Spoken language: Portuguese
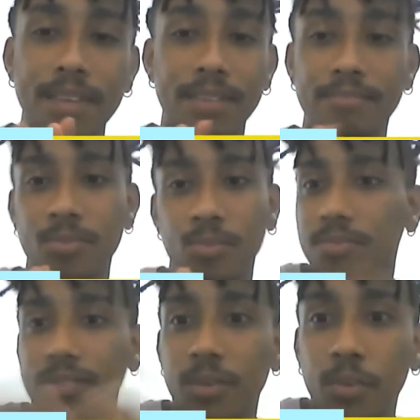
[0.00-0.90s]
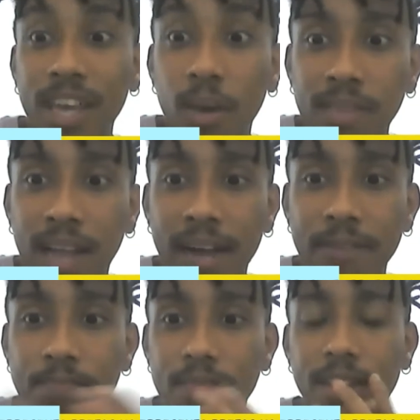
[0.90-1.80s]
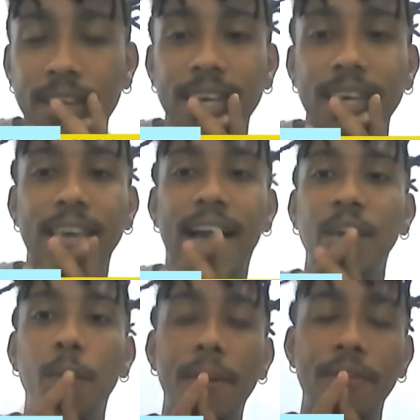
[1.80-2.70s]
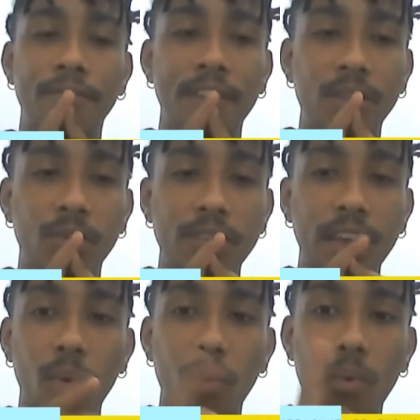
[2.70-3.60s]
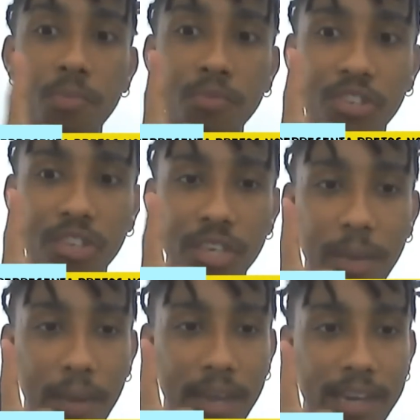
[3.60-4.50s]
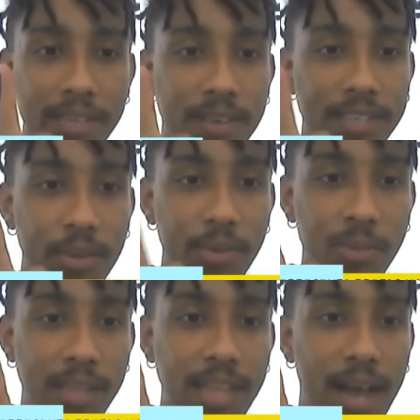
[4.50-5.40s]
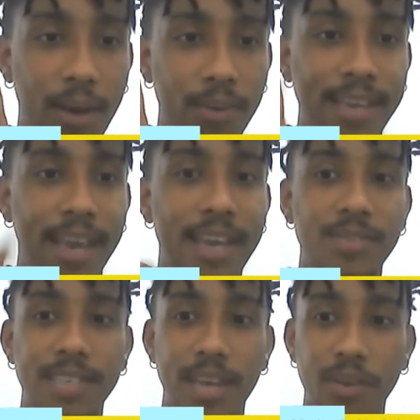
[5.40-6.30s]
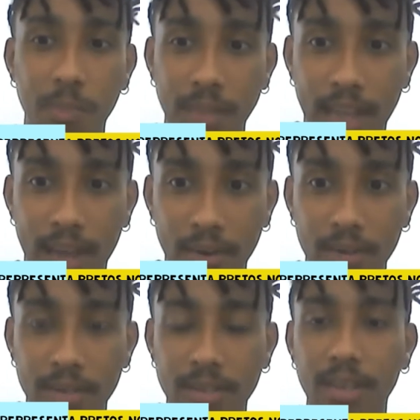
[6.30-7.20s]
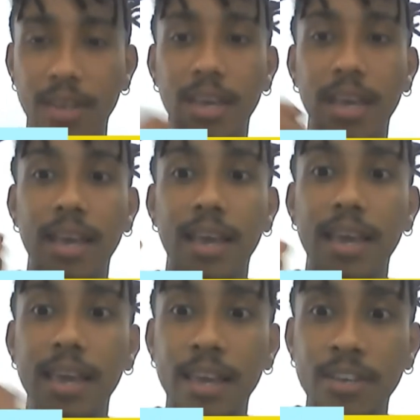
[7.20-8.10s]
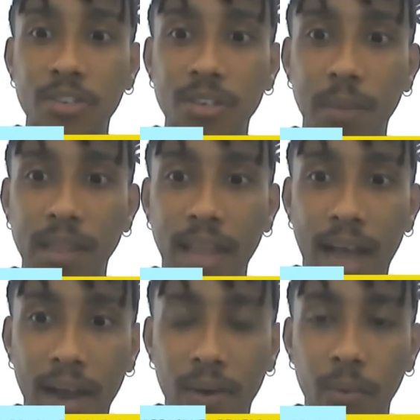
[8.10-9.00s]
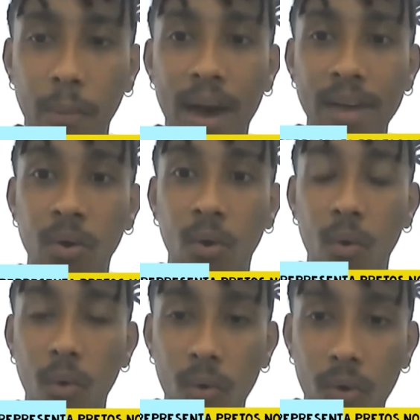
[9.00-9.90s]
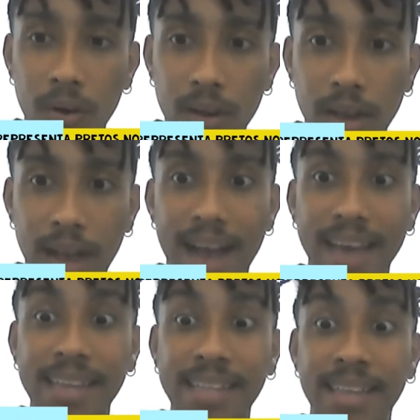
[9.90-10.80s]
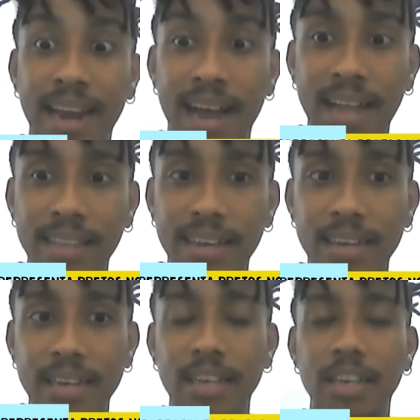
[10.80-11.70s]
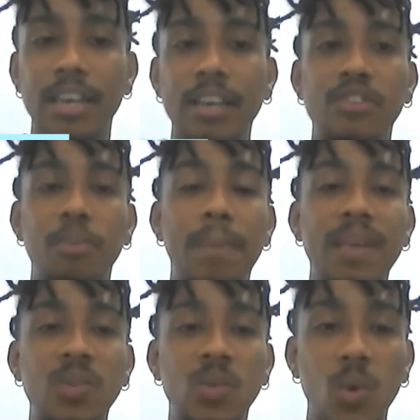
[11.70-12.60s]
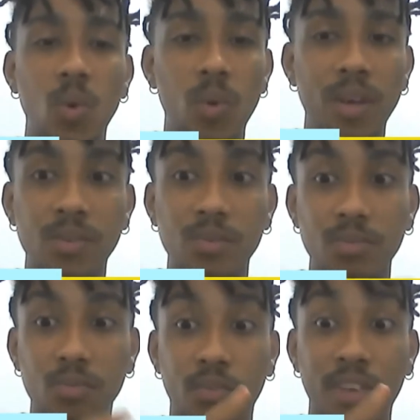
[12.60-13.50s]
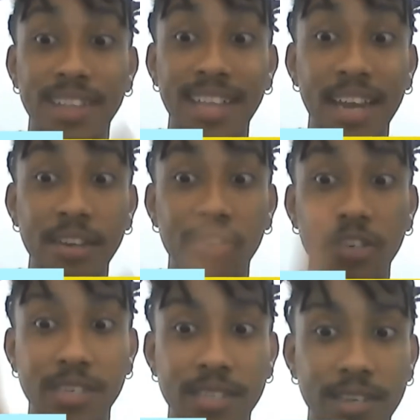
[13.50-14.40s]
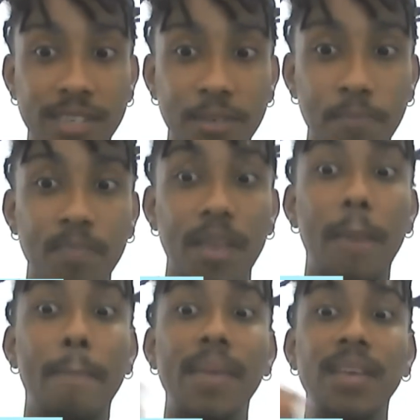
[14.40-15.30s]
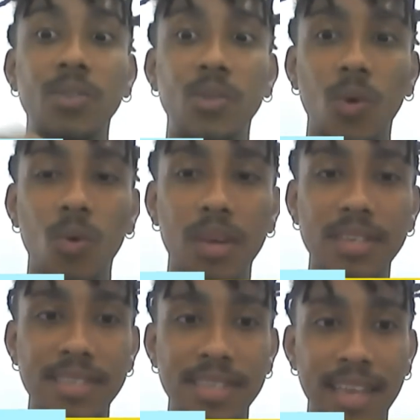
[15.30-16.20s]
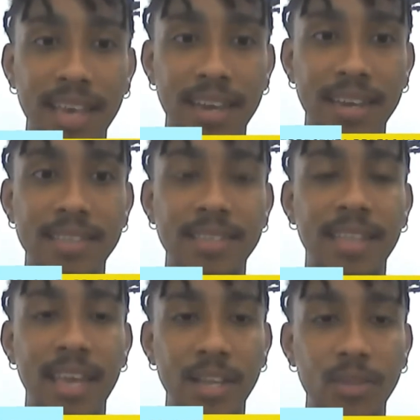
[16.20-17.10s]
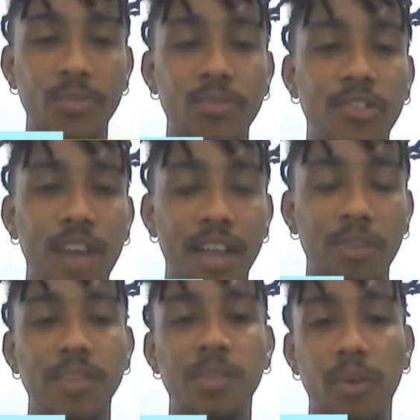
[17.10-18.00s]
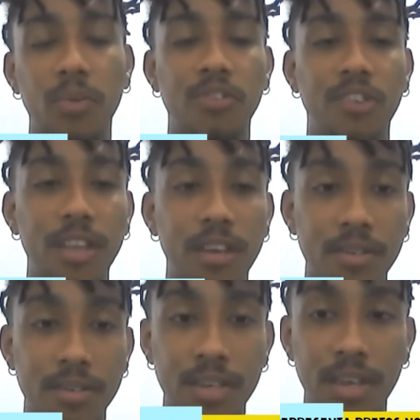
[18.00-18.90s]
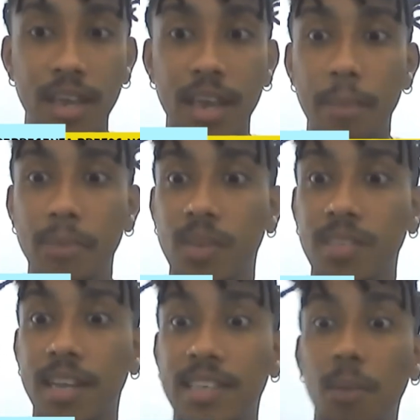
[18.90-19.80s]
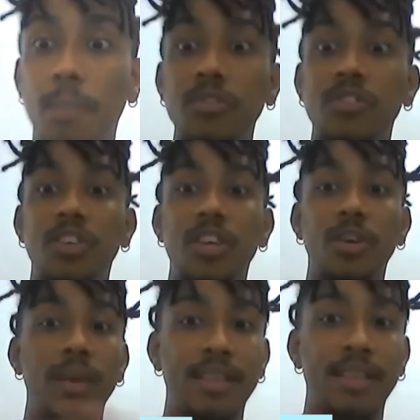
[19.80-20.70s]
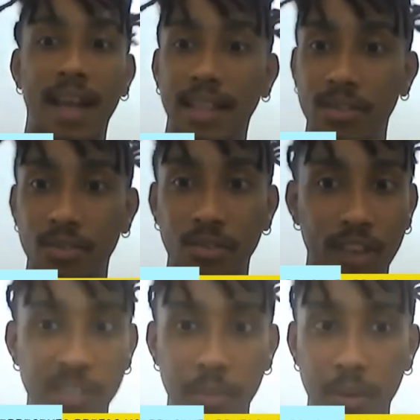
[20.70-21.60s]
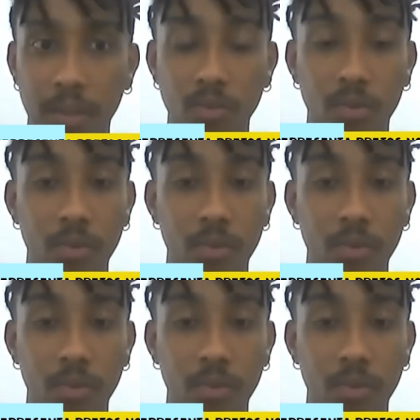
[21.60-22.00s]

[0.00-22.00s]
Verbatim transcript: não, não iam dar. E aí o prefeito deu um dia para eles fazerem um espetáculo. E aí eles fizeram um espetáculo. Este espetáculo marcou a entrada de pessoas, não falando nem artistas, pessoas negras dentro do Teatro Municipal do Rio de Janeiro. Pessoas negras não podiam entrar dentro do Teatro, do,